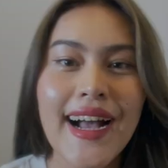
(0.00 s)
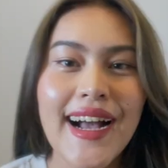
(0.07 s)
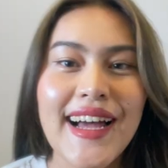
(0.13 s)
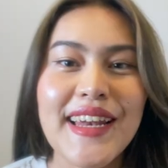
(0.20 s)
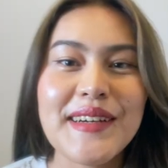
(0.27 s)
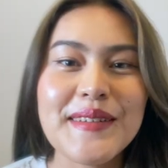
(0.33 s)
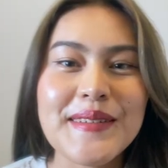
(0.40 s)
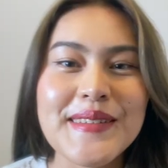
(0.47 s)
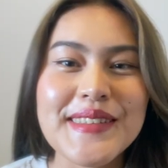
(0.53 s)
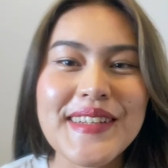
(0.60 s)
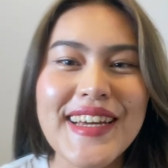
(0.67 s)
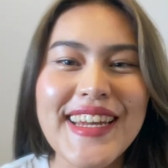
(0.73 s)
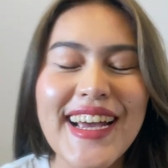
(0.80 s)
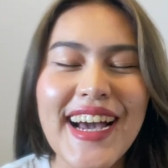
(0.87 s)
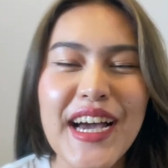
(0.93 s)
ฮัลโหลส
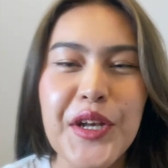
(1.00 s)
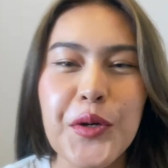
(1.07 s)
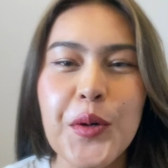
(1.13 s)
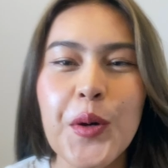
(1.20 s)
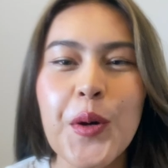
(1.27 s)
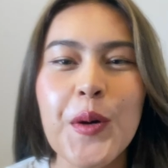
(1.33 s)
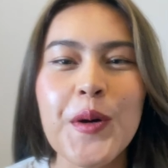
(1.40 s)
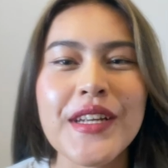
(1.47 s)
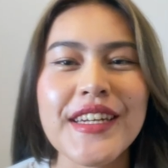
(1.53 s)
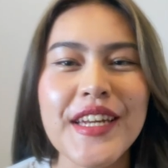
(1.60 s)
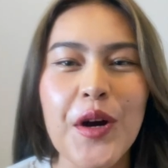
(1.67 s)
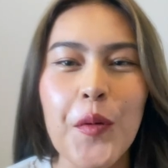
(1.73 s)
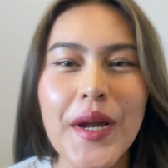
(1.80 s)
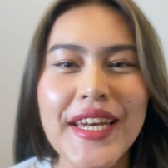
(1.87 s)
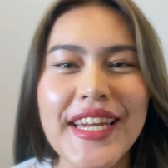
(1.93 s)
วัสดีค่ะทุกคน
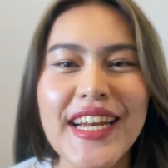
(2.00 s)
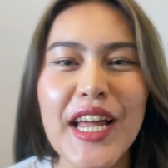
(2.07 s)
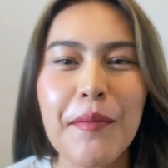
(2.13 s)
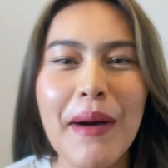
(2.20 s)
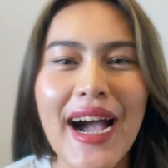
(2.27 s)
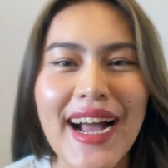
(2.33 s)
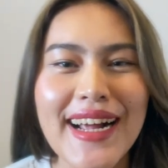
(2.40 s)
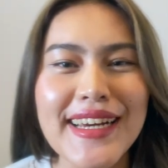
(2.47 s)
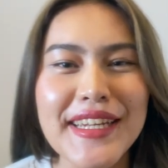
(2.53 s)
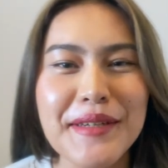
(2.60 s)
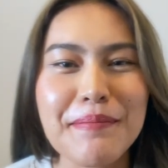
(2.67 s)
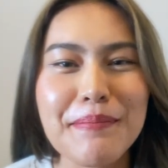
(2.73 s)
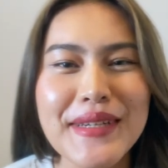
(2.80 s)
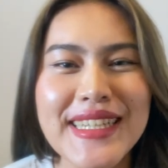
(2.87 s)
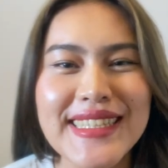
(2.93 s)
เดี๋ยววันนี้เราพักคลิ
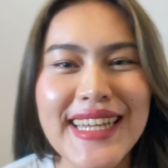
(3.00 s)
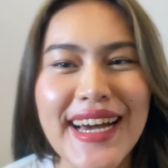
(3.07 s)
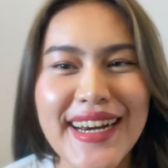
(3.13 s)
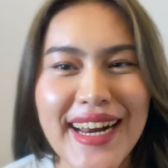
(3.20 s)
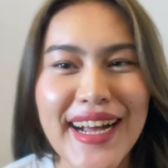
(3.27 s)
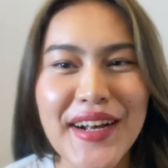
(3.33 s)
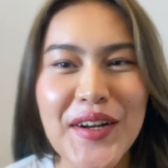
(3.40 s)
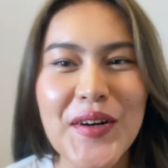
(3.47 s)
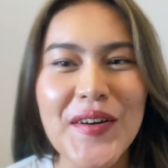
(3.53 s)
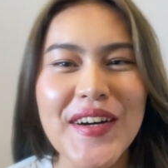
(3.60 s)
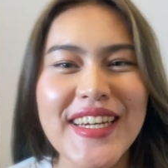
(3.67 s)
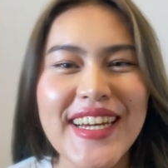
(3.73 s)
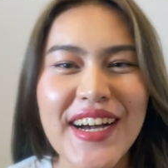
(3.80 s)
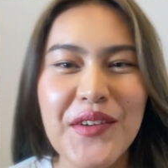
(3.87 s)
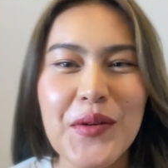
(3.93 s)
ปมีสาระก่อ
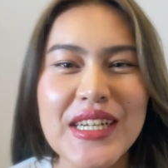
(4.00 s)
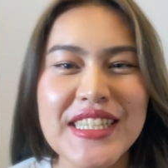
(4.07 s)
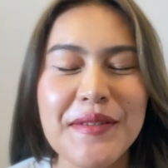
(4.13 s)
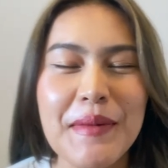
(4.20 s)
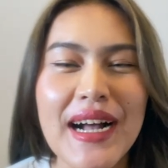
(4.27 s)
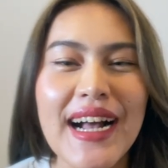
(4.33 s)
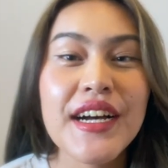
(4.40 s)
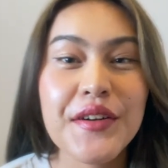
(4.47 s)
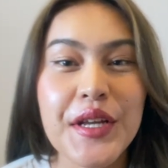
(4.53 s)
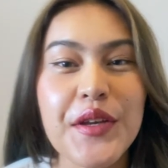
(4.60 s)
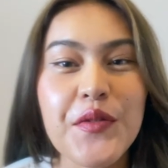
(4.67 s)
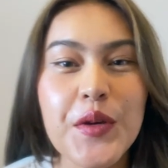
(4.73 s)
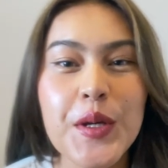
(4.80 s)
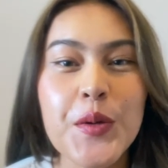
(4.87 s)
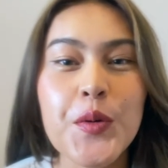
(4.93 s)
นนะว่าจะมารี
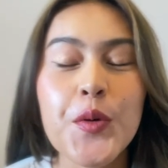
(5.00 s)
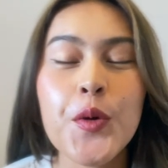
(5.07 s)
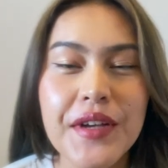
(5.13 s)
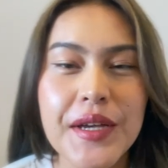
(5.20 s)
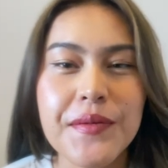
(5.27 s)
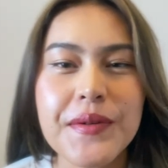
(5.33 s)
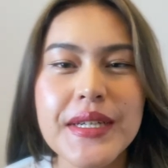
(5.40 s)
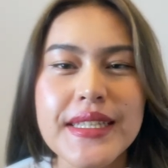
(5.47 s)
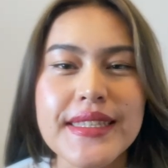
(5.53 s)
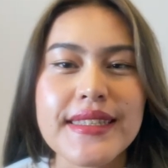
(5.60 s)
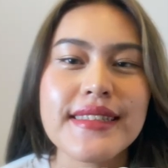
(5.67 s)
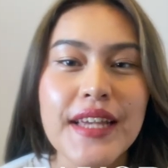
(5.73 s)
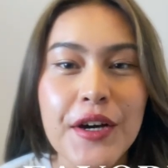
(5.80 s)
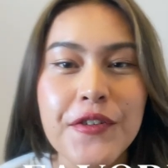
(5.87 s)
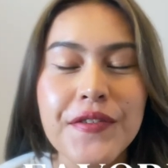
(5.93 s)
วิว favorite
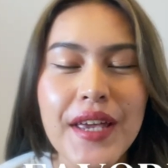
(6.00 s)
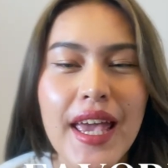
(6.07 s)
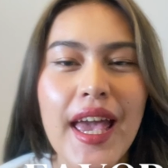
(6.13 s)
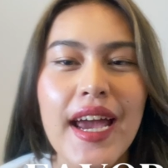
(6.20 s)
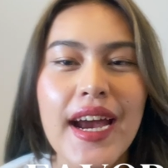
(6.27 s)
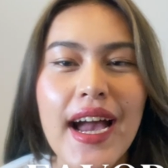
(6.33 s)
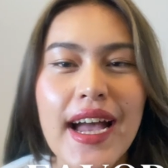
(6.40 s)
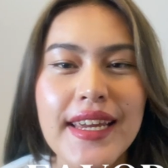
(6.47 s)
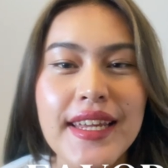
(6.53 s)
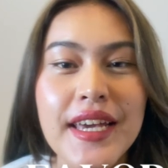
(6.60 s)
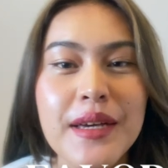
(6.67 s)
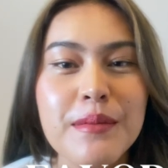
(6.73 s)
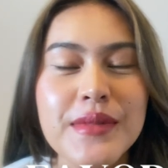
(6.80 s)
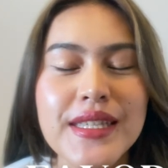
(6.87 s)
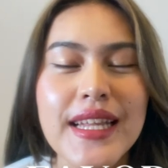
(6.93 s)
self care
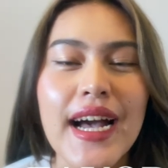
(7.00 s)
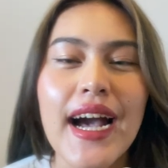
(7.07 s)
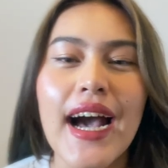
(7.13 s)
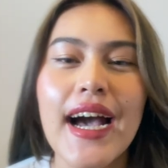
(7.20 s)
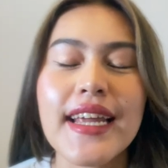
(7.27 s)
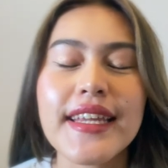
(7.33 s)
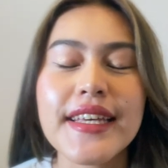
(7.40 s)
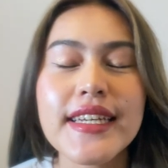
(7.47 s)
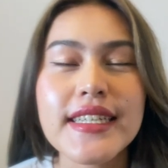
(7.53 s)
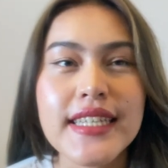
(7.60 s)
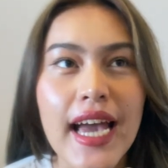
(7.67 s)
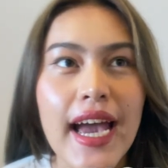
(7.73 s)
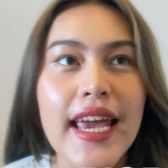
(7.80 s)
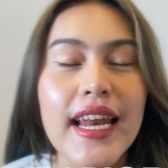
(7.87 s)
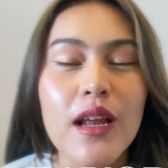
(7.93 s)
items นะคะที่
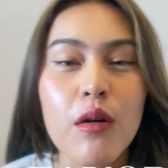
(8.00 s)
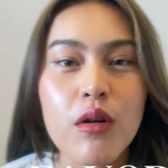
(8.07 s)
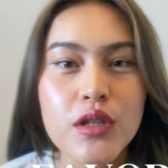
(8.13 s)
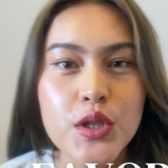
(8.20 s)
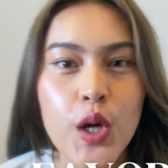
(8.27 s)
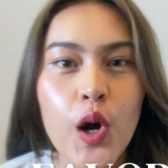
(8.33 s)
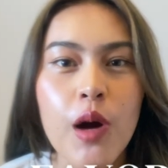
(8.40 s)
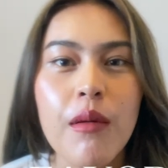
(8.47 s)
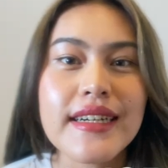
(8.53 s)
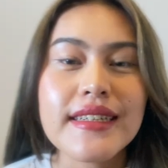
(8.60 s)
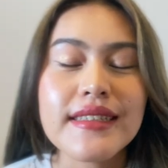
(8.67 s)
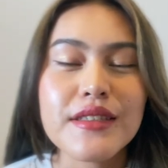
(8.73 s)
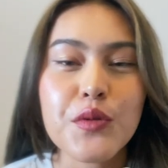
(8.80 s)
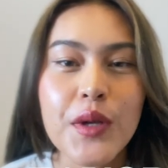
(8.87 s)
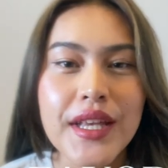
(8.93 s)
ใช้แล้วก็ชอบ
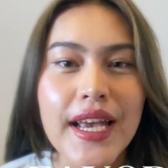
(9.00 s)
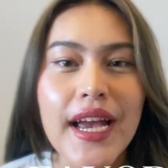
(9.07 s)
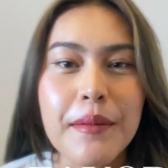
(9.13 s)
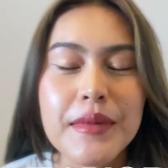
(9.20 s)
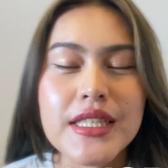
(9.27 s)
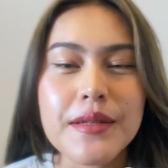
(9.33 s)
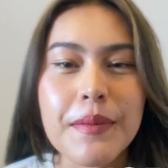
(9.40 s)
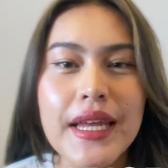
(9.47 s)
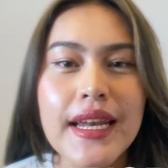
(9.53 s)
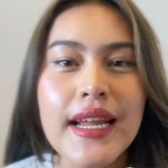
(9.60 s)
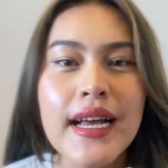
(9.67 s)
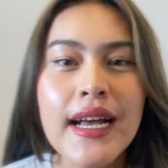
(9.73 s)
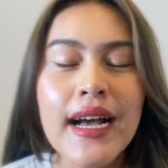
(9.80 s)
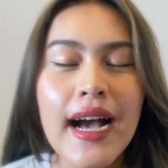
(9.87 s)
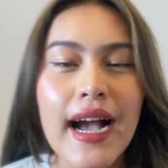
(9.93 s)
คือส่วนใหญ่มันจะเป็น
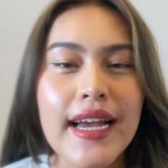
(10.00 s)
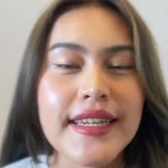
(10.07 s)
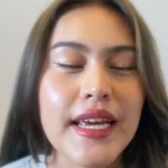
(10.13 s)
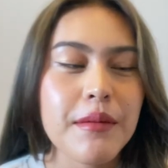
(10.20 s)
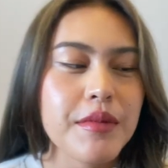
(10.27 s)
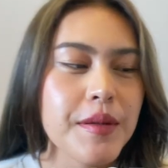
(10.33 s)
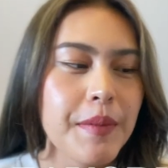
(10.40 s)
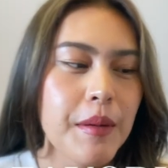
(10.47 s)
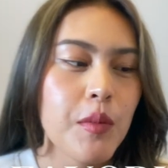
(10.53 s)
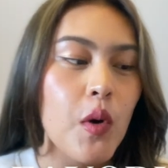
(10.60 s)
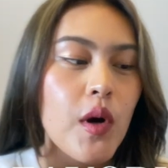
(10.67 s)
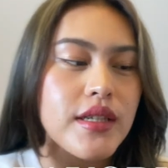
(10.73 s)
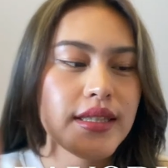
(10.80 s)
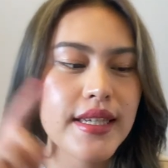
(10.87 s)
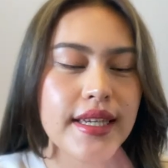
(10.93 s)
ไอเทมที่เป็นพ
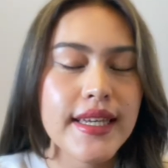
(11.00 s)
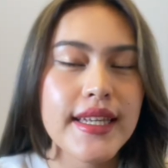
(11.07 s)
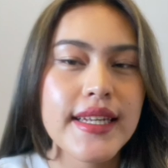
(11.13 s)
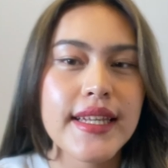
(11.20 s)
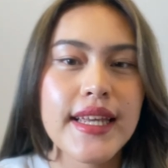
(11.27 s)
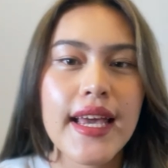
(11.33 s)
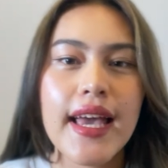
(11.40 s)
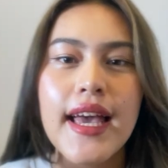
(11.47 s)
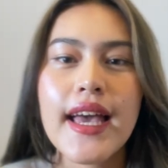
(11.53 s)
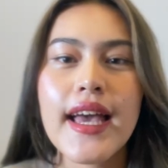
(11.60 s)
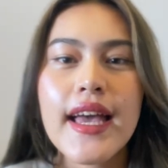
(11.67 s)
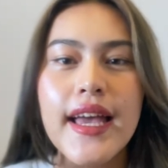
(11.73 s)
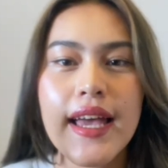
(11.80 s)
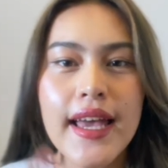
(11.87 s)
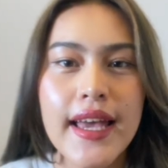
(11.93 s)
วกสกินแค
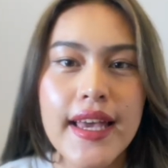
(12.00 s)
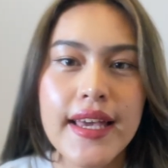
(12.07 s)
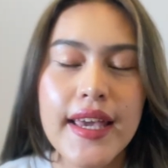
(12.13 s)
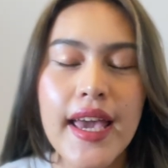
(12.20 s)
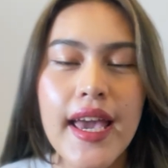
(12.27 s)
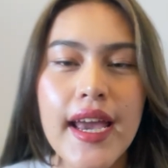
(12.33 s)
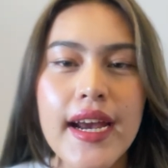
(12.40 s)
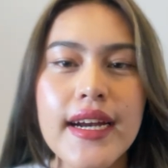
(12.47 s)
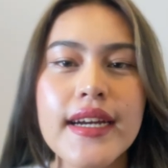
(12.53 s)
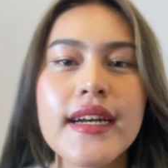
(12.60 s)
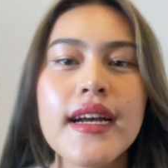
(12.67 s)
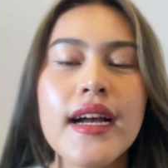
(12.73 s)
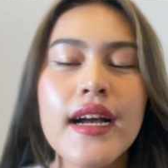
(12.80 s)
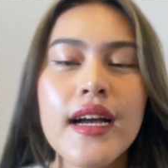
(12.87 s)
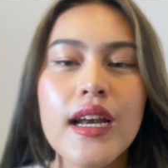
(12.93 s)
ร์แฮร์แคร์
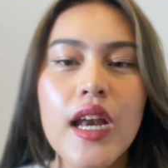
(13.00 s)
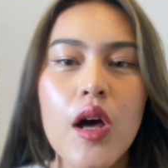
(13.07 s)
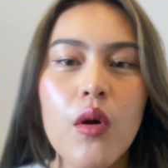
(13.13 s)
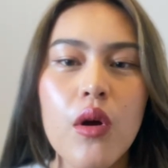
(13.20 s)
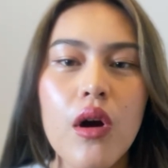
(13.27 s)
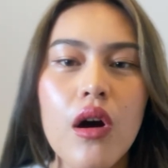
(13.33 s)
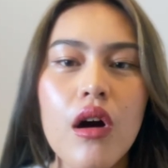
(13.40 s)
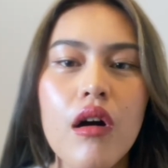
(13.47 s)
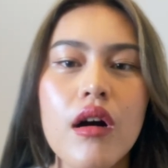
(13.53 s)
แล้วก็